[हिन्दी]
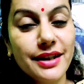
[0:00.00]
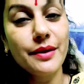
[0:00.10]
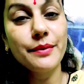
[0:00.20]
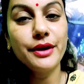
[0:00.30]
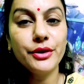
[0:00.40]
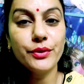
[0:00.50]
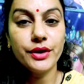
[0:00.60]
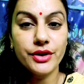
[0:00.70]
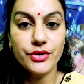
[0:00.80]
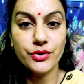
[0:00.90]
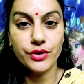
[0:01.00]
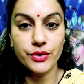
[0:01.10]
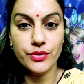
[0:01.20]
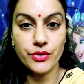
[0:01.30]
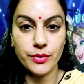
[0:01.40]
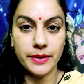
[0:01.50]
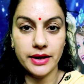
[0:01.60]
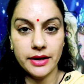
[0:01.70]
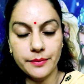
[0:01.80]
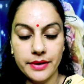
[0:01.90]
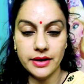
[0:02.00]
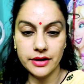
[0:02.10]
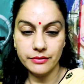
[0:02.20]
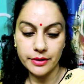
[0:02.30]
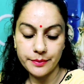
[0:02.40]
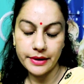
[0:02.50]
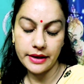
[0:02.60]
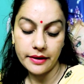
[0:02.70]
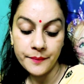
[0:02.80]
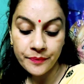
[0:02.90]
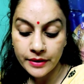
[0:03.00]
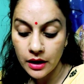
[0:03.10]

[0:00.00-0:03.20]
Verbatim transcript: शाम की रूटीन जो थी उसको मैंने अपनी कवरअप किया